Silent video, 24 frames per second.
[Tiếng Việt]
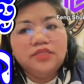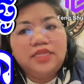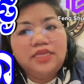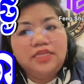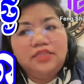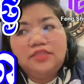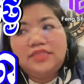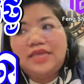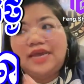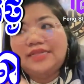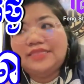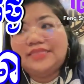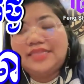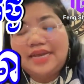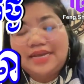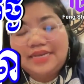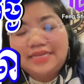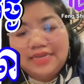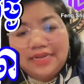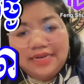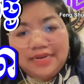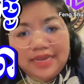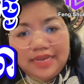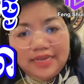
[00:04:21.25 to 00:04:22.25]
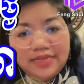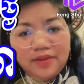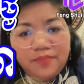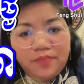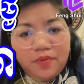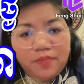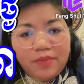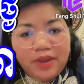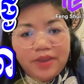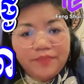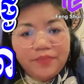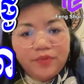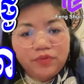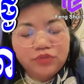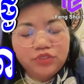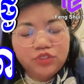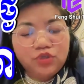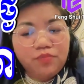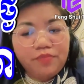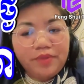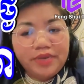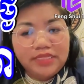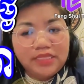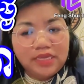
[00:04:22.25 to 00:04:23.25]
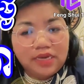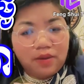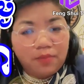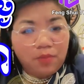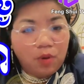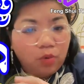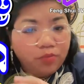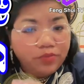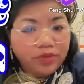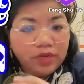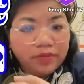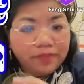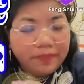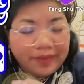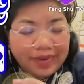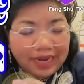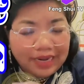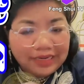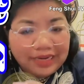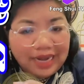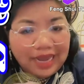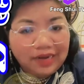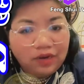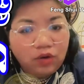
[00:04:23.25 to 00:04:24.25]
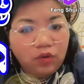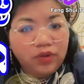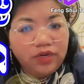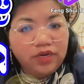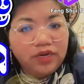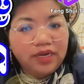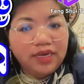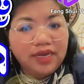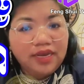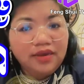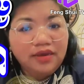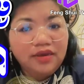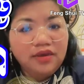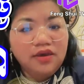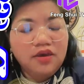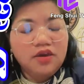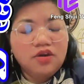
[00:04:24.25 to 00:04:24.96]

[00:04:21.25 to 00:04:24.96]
tích tha ta vậy lý nhớ bộ máy bốn số bây ta cả bộ dương pra đã lui nữa á